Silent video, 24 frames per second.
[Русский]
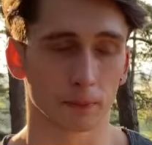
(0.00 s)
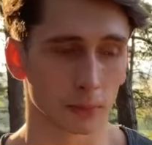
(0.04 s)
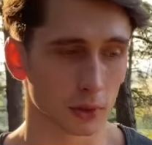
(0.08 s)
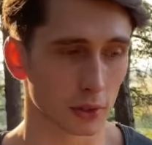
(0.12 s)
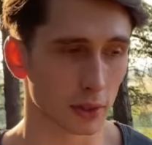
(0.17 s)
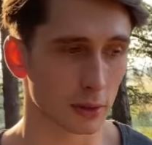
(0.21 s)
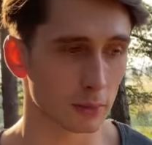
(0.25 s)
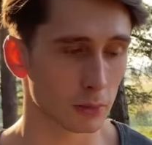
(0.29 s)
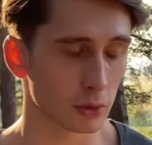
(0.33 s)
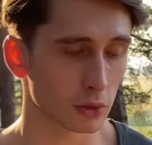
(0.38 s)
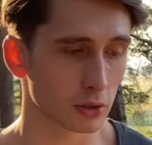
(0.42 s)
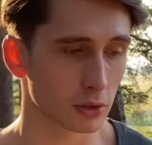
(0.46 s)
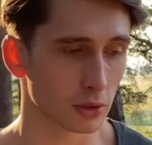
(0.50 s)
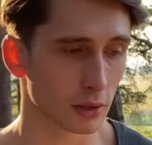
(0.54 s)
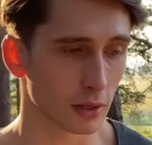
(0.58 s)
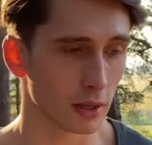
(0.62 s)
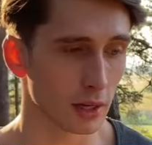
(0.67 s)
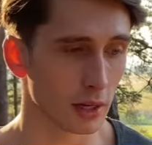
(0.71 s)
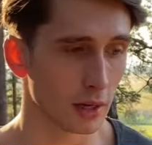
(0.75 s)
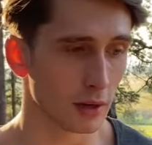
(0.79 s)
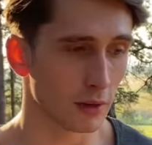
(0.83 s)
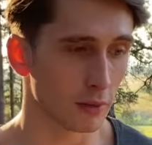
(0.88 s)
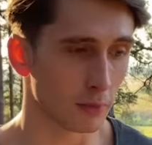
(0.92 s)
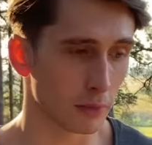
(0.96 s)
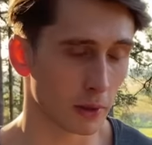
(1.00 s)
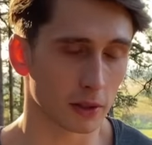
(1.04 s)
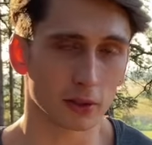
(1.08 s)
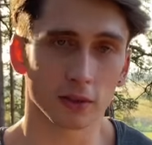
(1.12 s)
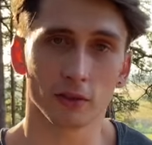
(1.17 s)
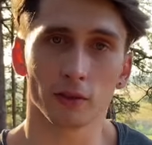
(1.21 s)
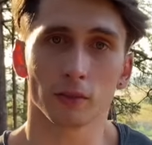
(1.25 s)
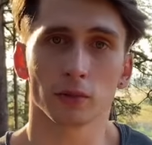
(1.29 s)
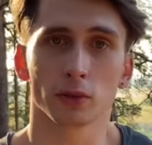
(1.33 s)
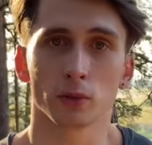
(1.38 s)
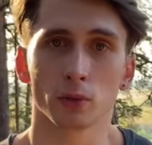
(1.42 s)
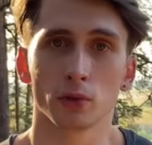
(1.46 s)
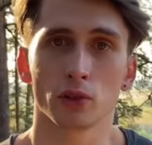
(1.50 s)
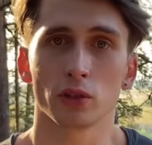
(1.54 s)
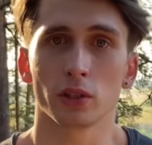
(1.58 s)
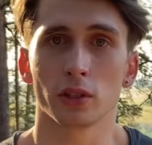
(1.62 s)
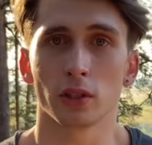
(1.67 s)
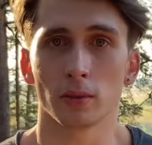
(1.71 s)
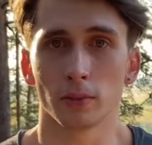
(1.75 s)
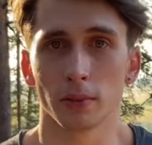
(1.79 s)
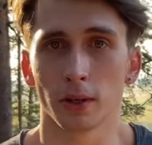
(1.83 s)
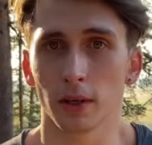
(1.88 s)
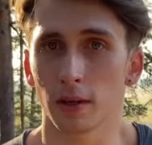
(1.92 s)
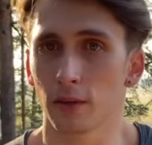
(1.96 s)
потому что в противном
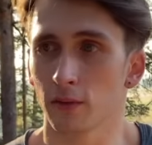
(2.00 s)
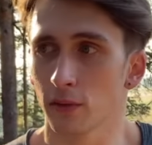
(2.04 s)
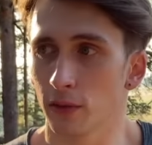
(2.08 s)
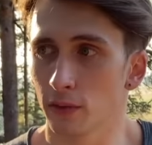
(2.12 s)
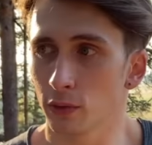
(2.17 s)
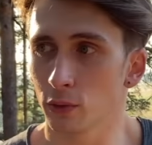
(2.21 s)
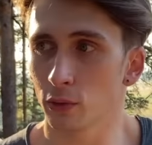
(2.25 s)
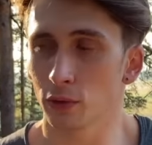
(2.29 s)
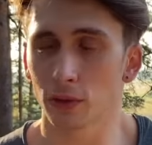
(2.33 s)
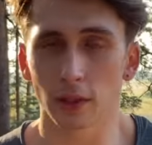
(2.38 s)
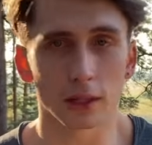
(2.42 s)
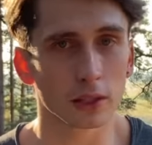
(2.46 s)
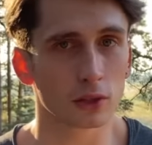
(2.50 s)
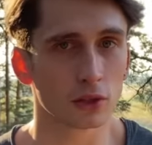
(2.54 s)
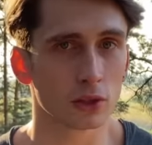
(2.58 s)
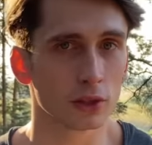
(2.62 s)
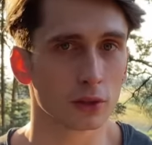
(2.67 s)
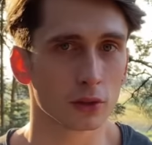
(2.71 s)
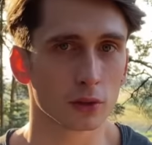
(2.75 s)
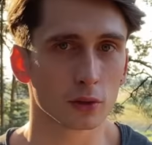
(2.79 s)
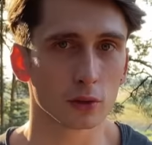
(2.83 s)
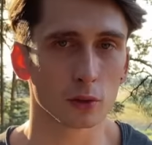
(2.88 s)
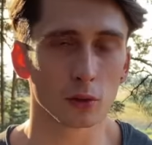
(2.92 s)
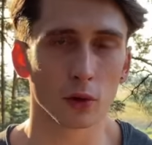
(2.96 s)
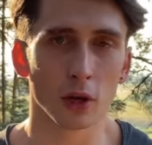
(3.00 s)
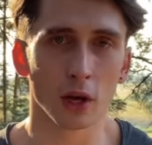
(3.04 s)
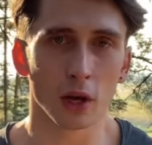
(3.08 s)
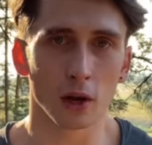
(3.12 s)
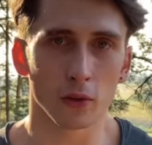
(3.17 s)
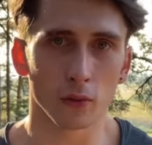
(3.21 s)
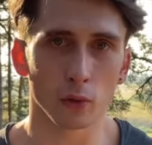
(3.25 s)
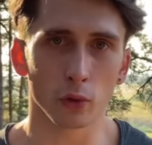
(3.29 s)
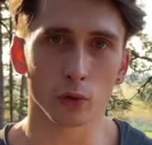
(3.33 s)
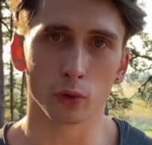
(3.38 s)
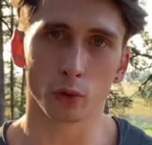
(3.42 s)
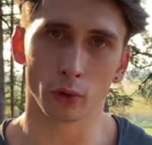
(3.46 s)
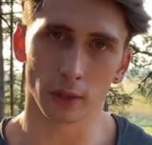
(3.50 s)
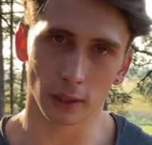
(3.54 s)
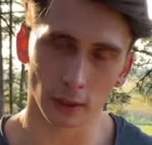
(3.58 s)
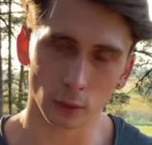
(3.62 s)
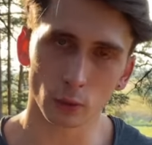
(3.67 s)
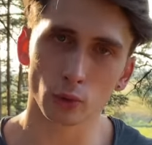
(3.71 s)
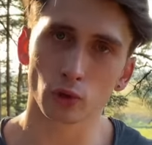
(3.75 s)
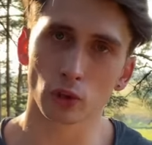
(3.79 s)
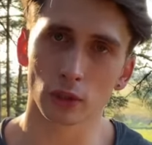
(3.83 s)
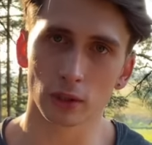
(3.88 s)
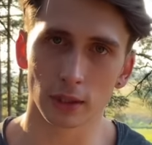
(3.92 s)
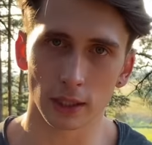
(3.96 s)
случае тебя выведут на чистую воду.
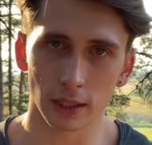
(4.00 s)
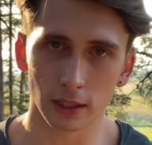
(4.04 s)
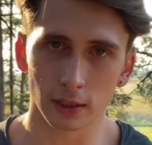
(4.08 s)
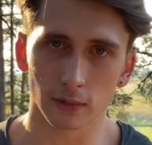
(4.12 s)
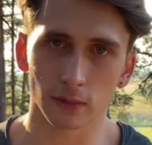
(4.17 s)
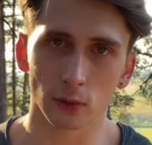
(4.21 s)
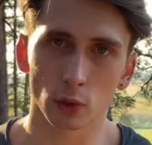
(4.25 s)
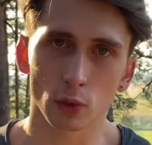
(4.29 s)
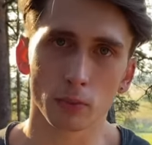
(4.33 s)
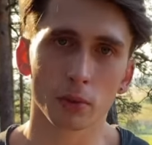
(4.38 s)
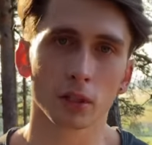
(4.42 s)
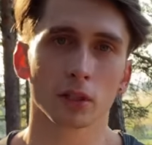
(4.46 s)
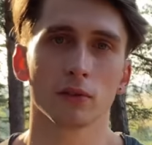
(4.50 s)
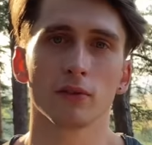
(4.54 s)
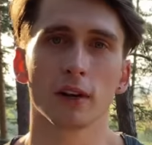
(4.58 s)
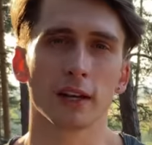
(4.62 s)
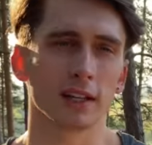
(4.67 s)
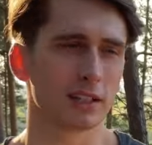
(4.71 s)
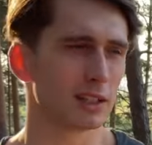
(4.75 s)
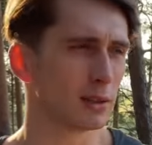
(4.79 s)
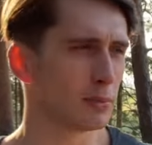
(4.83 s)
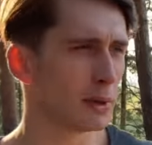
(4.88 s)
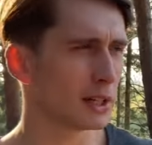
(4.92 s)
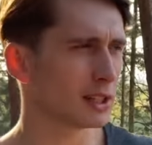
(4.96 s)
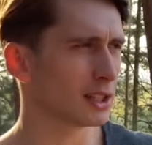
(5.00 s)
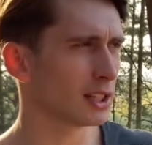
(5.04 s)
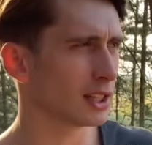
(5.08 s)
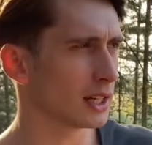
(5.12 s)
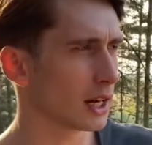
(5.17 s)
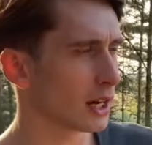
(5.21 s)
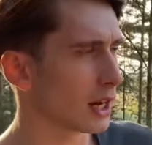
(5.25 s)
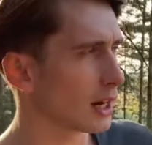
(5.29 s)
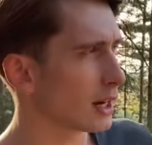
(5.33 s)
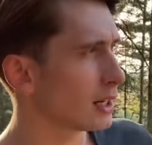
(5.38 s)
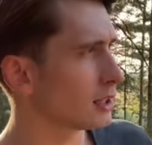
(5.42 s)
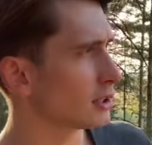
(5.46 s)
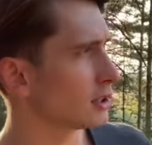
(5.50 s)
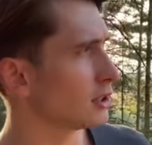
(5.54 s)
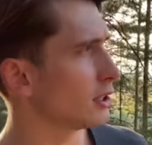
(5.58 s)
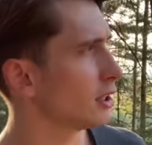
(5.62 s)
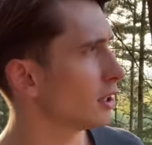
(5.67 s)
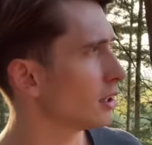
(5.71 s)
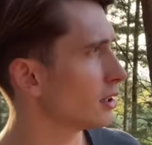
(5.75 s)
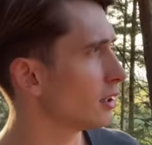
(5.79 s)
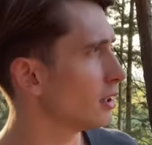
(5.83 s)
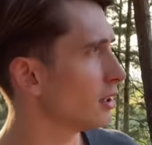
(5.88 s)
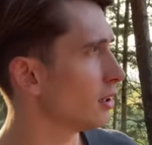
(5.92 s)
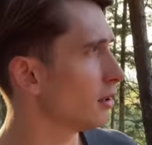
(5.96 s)
Это уже действие номер два. И теперь ты как
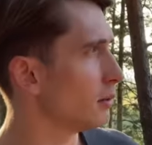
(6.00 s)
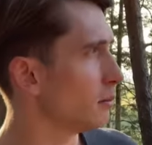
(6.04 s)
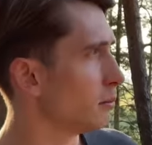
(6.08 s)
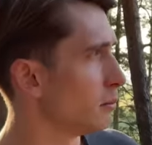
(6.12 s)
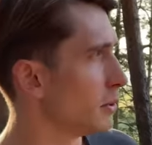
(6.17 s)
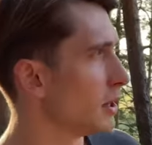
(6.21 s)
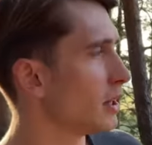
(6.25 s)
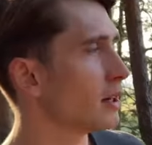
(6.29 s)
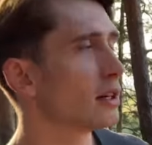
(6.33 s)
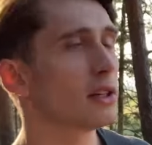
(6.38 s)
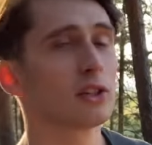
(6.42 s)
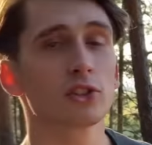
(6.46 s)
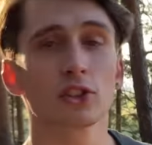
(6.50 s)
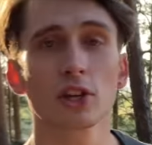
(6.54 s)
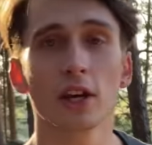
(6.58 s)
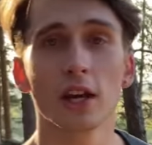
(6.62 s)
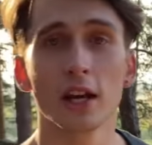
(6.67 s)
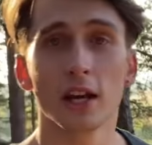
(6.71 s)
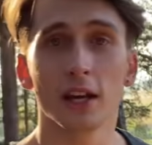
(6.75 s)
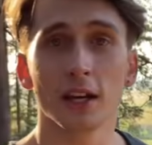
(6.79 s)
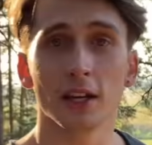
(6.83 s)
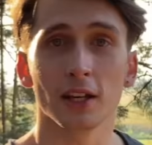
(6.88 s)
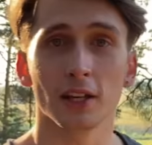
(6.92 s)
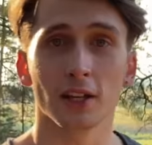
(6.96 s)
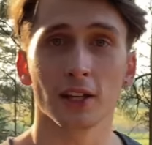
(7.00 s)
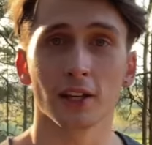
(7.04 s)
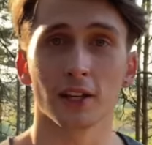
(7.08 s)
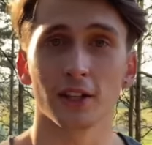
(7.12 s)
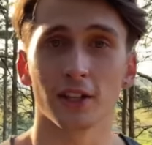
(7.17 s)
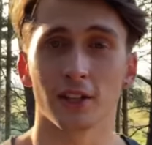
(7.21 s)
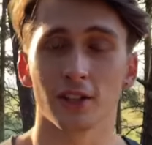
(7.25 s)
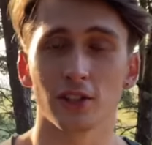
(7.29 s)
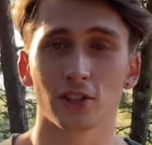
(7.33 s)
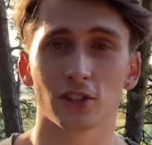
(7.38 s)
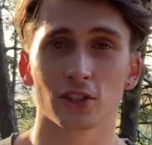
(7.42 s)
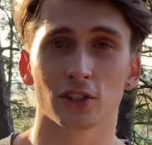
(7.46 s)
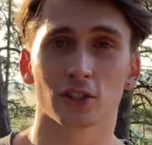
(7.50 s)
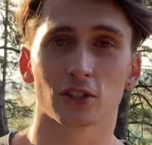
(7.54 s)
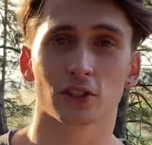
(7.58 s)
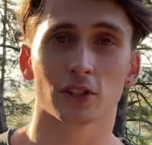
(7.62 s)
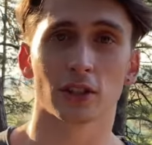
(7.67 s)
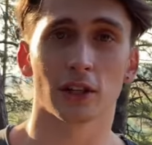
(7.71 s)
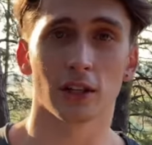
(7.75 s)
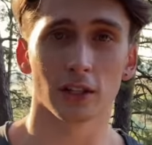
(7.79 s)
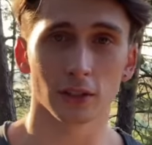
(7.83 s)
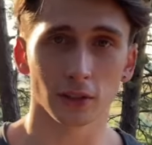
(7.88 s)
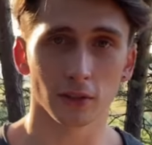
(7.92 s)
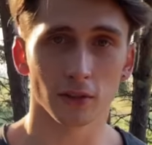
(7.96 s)
оголтелый бегаешь и
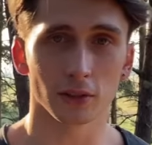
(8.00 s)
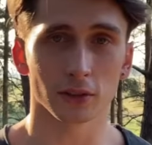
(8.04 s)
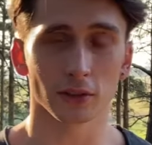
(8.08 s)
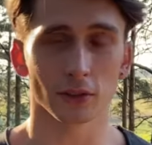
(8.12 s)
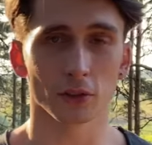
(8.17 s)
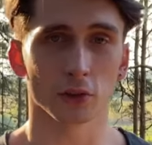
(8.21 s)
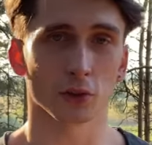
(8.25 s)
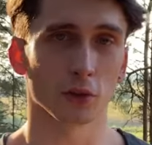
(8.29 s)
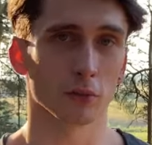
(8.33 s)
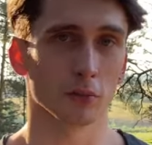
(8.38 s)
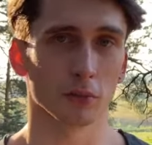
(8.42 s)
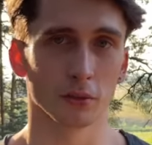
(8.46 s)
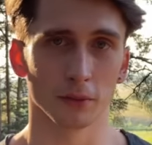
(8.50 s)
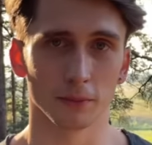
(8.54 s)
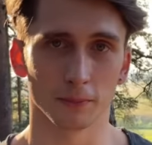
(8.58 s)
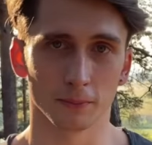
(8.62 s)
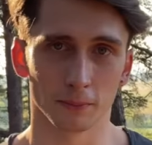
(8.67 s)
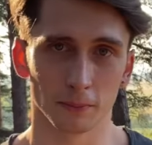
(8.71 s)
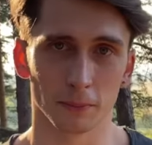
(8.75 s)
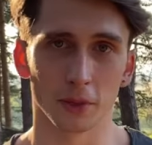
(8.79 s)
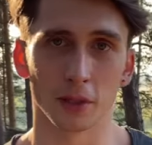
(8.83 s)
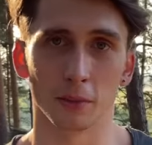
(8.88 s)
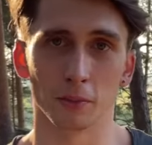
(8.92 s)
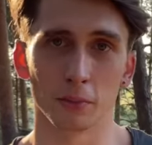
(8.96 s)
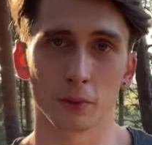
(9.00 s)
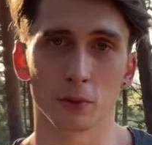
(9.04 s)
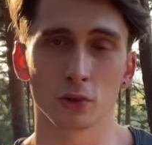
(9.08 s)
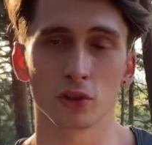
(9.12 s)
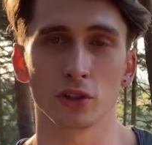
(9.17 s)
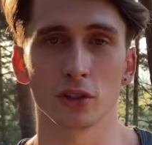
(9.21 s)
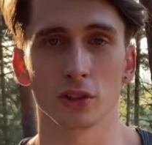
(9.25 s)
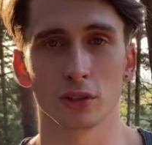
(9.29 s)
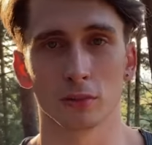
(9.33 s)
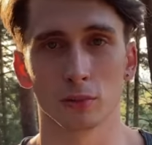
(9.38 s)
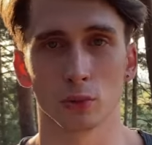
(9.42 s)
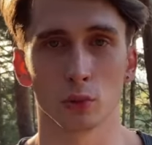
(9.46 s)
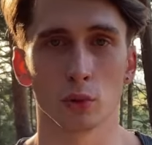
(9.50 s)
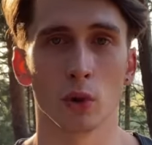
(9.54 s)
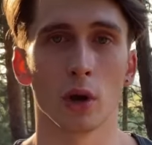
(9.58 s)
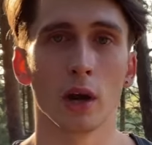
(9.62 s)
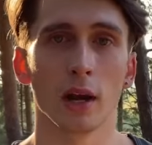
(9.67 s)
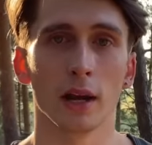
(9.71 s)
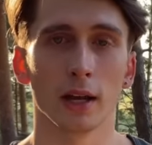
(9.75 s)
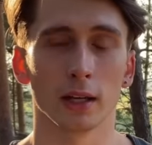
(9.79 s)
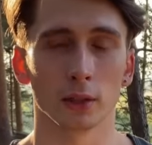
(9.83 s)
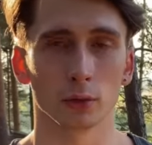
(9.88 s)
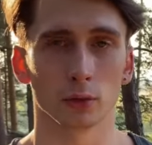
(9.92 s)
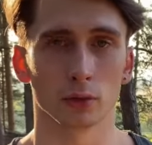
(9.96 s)
ищешь лингвиста, чтобы перепоручить ему
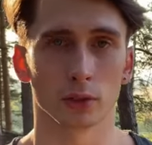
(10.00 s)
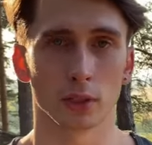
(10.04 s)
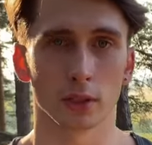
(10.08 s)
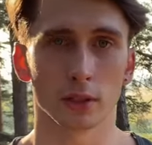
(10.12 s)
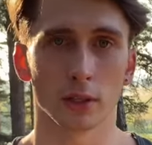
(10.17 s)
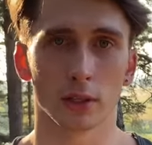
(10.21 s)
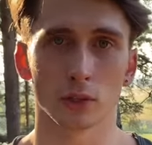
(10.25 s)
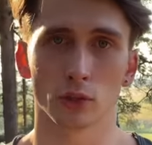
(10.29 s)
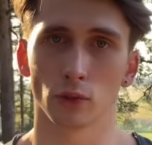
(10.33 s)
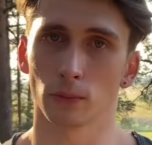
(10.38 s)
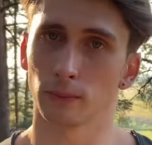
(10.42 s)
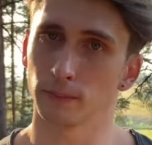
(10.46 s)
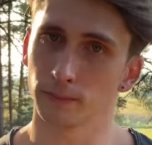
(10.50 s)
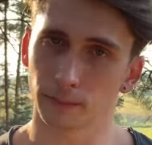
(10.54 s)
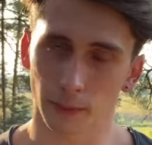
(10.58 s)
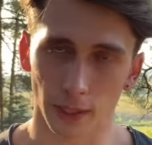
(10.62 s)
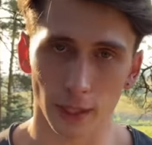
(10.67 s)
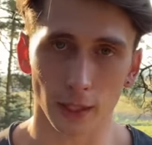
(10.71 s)
эту задачу.